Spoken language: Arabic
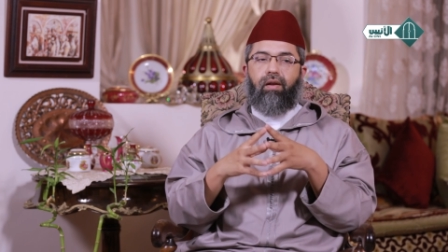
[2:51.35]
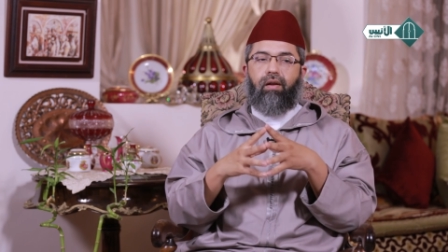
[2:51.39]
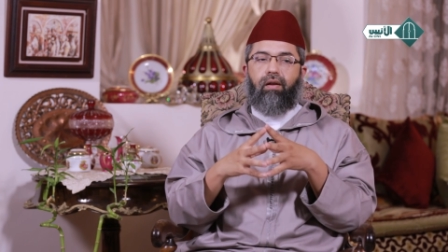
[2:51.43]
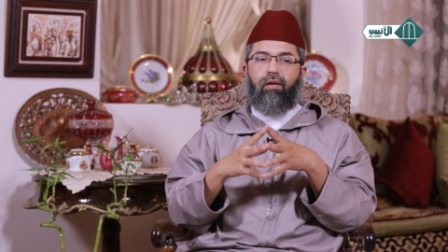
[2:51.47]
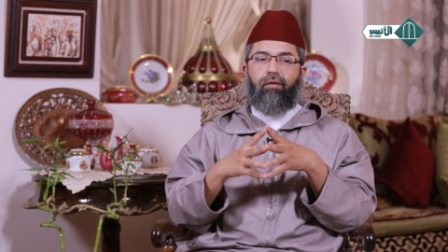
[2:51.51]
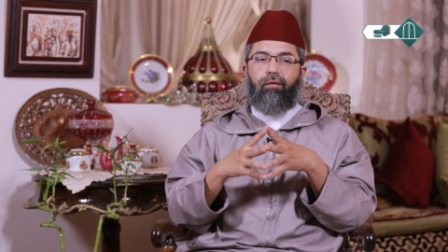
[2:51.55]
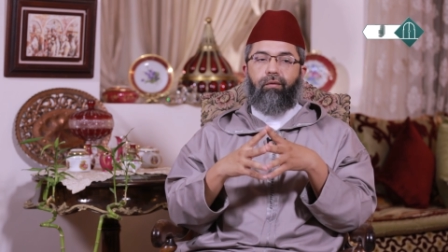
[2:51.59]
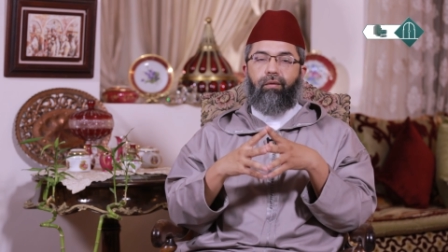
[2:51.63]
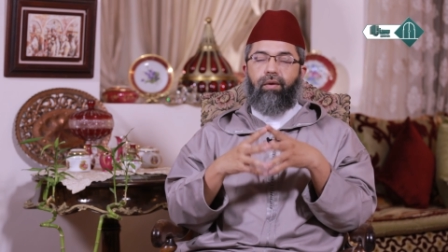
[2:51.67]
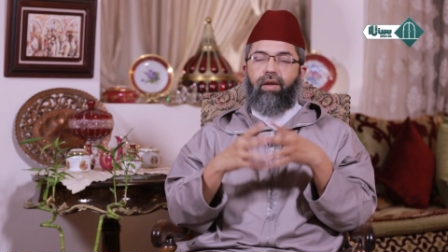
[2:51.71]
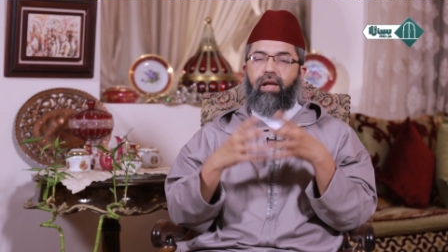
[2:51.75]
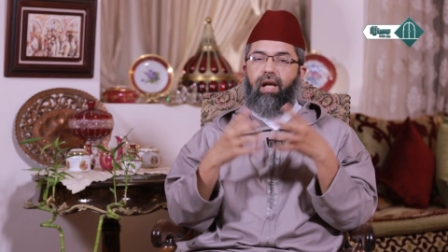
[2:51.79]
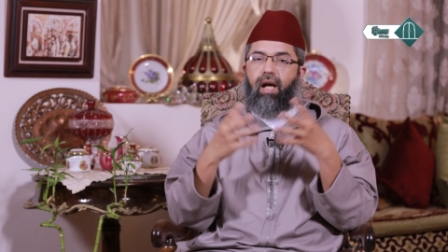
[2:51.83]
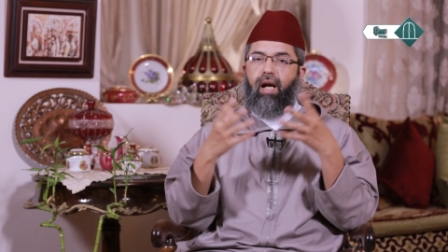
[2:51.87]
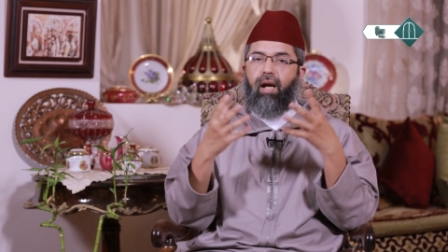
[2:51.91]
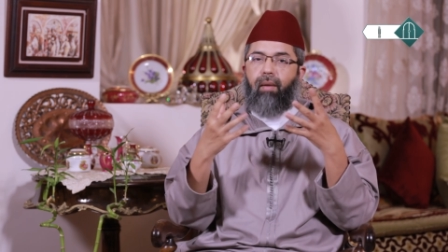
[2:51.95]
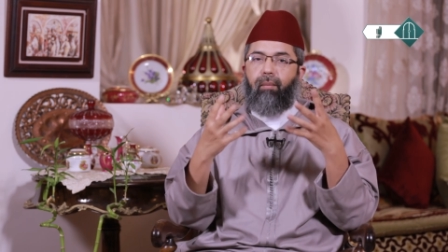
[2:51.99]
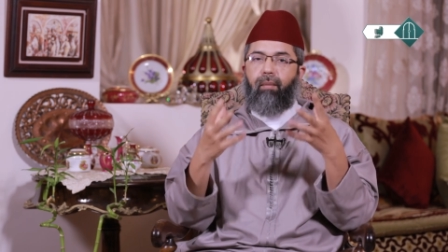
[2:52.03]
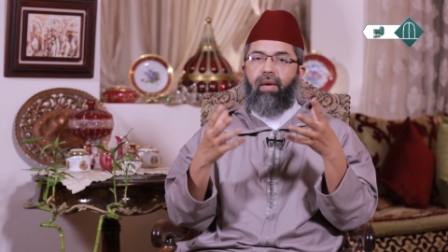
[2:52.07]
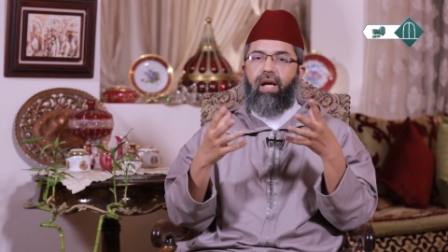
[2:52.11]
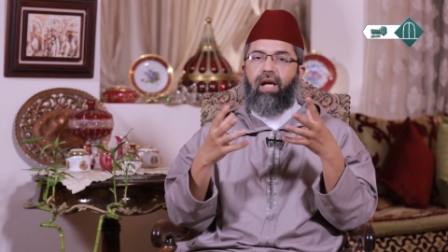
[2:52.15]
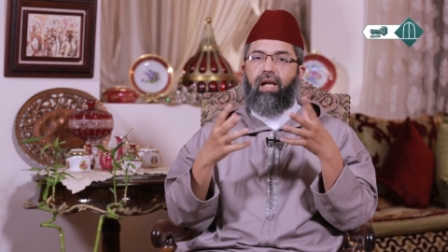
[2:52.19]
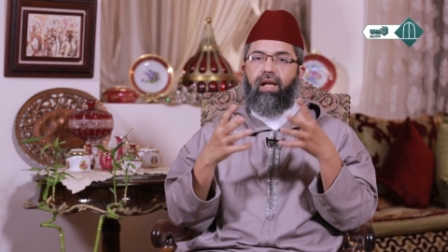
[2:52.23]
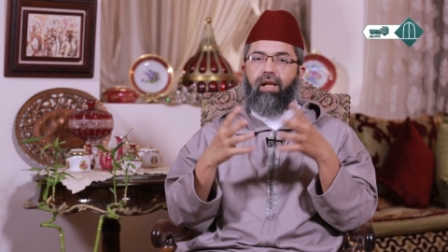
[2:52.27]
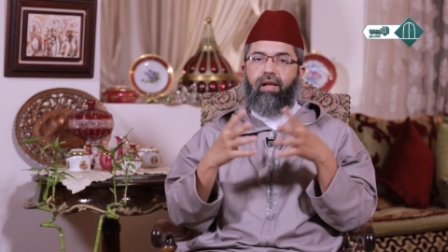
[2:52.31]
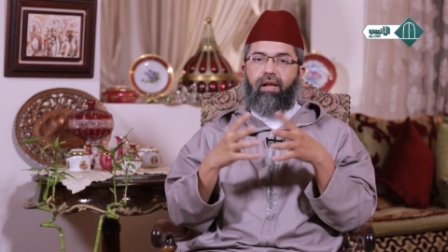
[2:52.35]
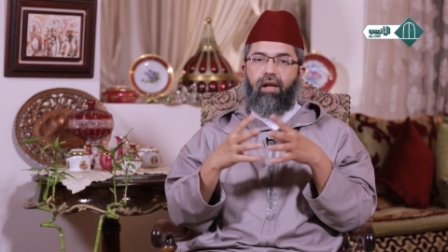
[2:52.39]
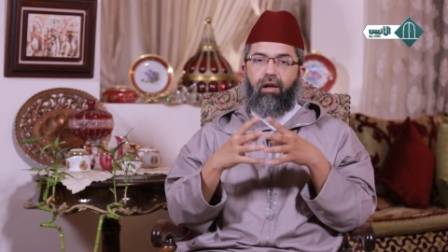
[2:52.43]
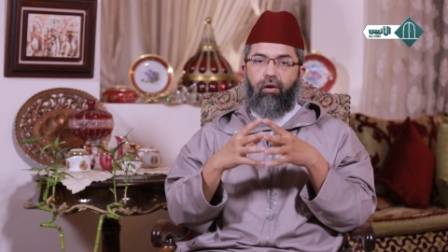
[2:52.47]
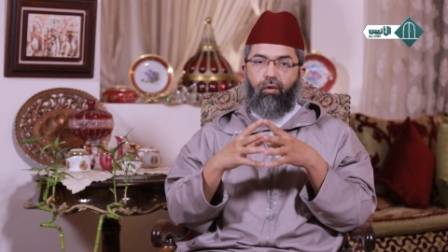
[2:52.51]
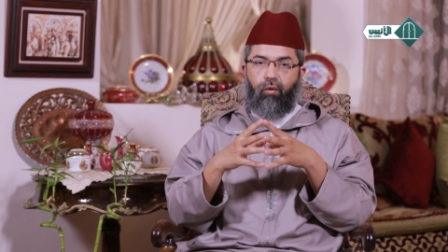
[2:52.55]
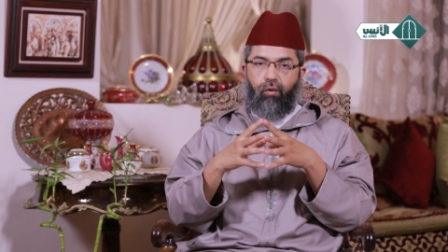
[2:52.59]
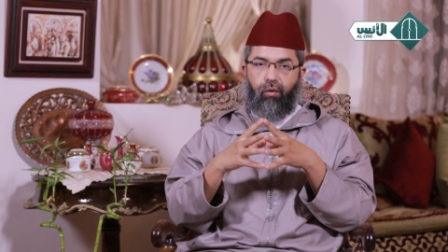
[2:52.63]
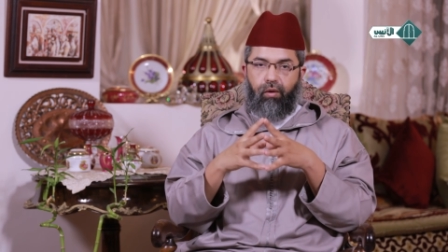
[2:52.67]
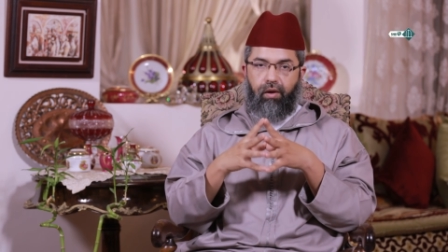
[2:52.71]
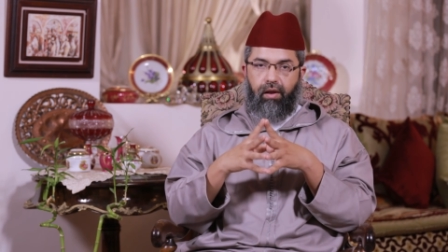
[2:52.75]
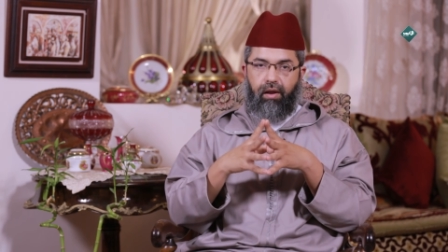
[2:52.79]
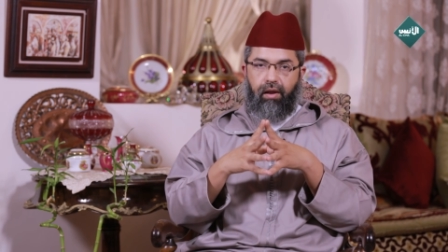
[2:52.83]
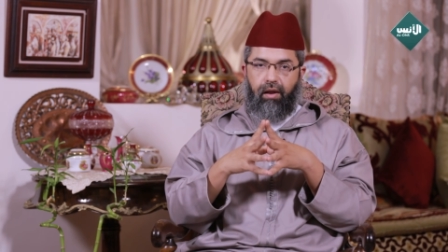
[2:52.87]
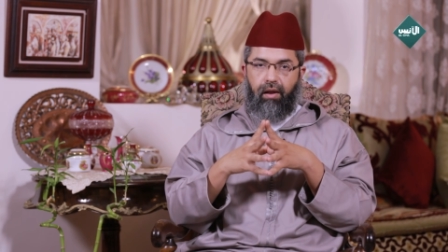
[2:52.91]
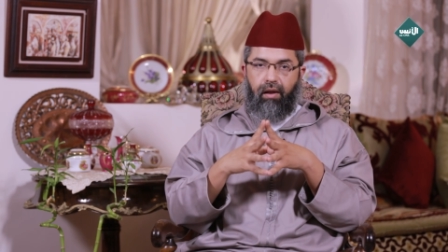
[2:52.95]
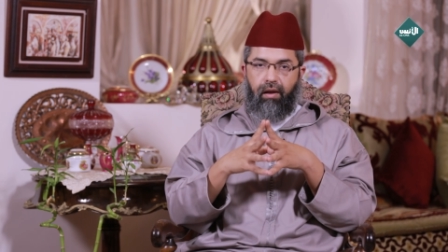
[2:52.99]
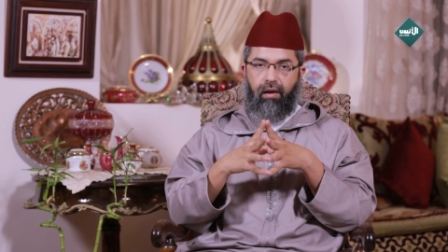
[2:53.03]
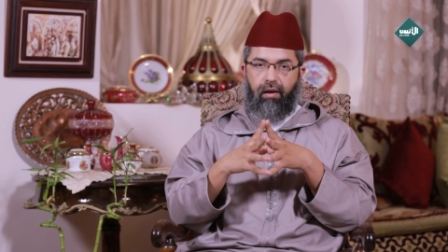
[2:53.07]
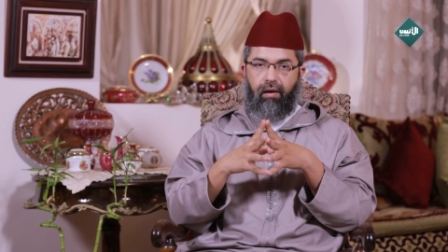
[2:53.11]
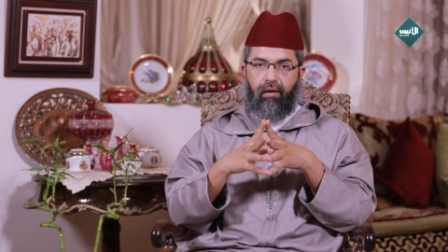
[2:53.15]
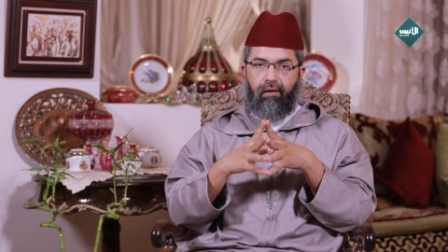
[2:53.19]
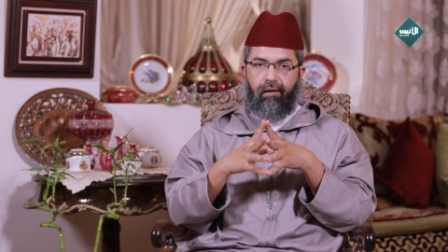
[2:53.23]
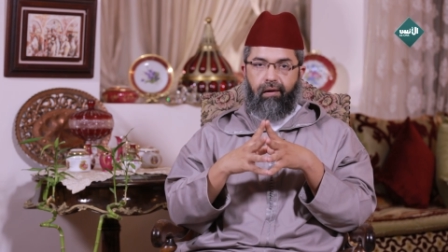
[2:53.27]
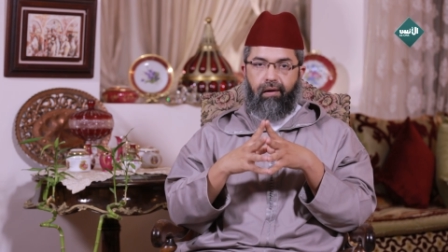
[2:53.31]
في اعمالنا
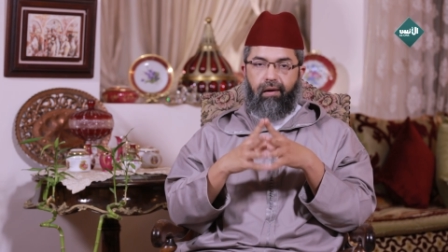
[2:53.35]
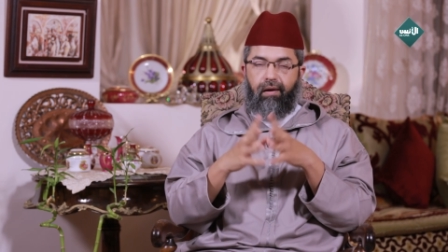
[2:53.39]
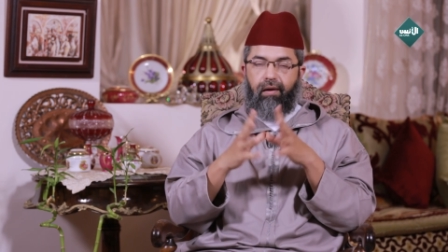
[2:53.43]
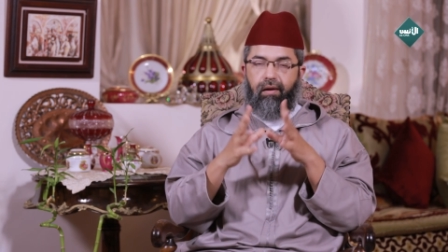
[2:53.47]
كلها